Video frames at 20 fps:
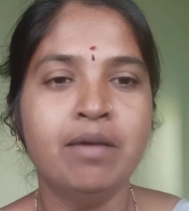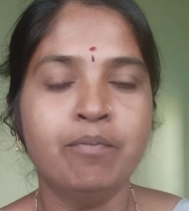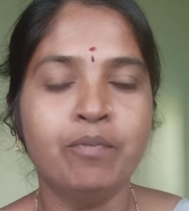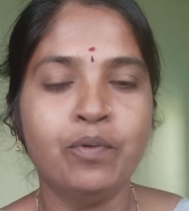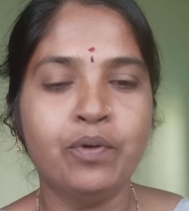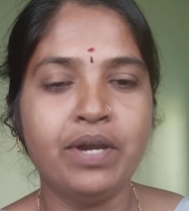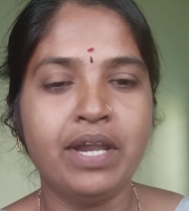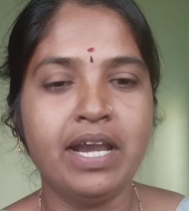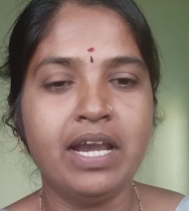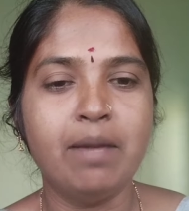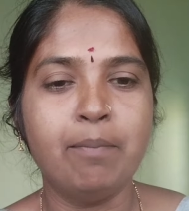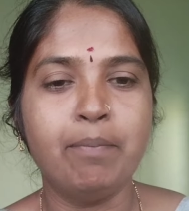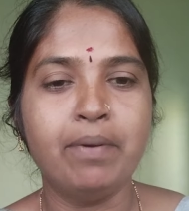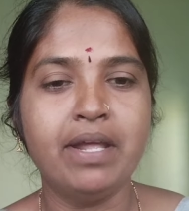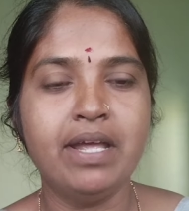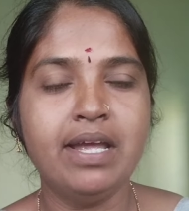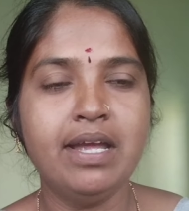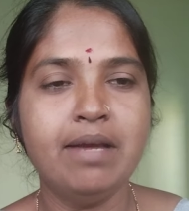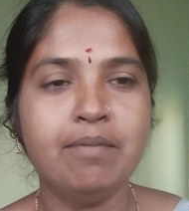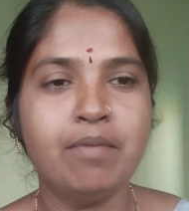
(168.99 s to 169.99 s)
మూడు
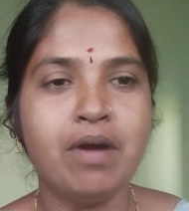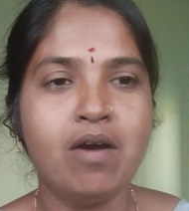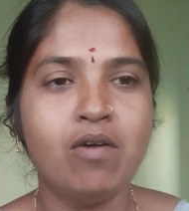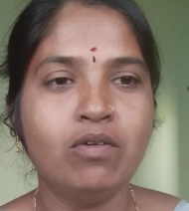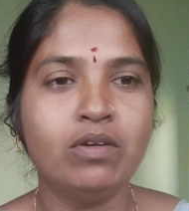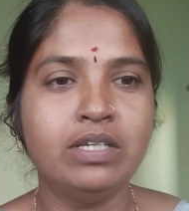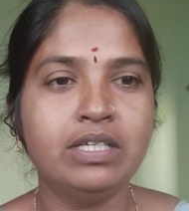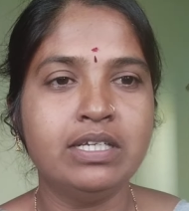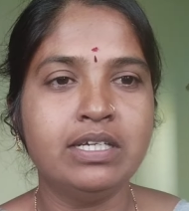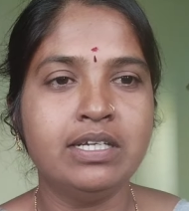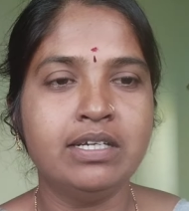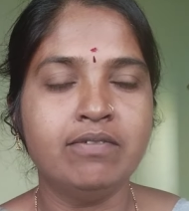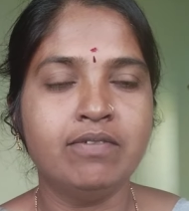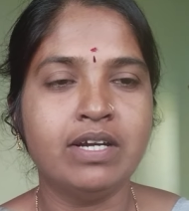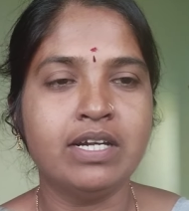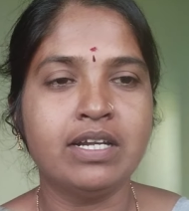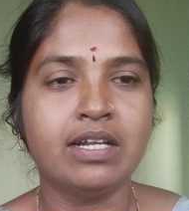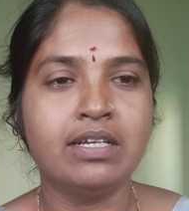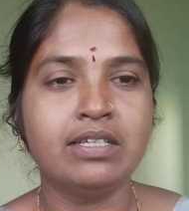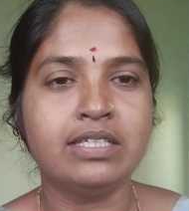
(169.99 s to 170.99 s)
నెలలప్పుడే మా ఊరి
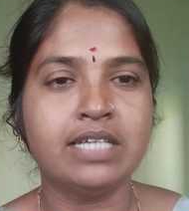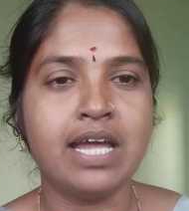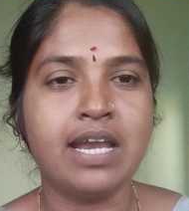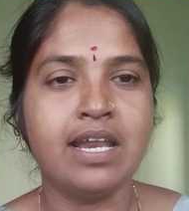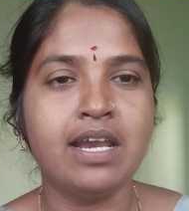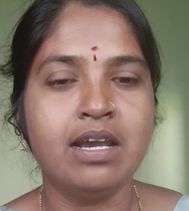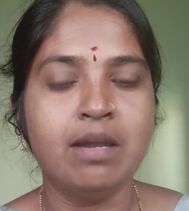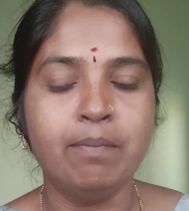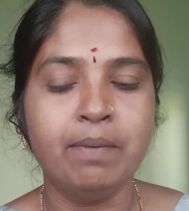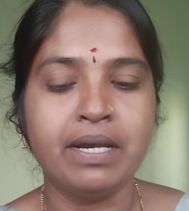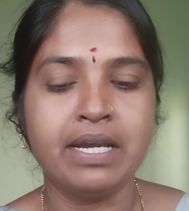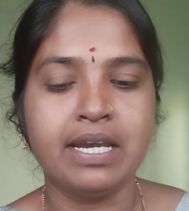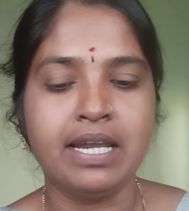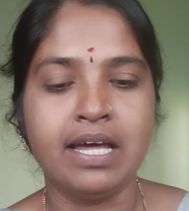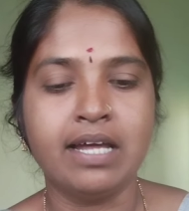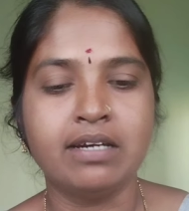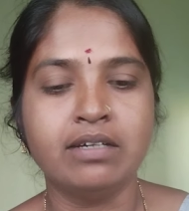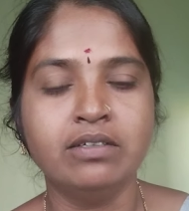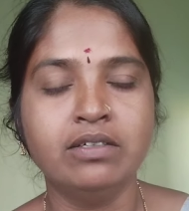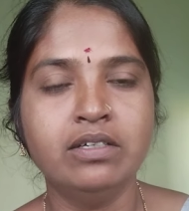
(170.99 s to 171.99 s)
వంటల ఛానల్లో
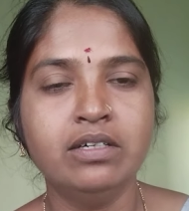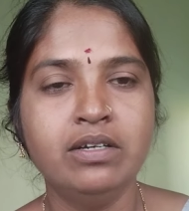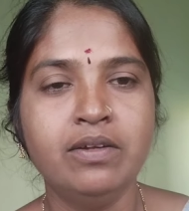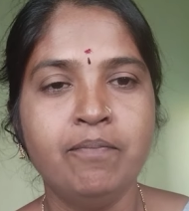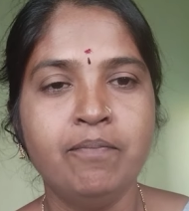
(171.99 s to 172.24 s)
పెట్టినారు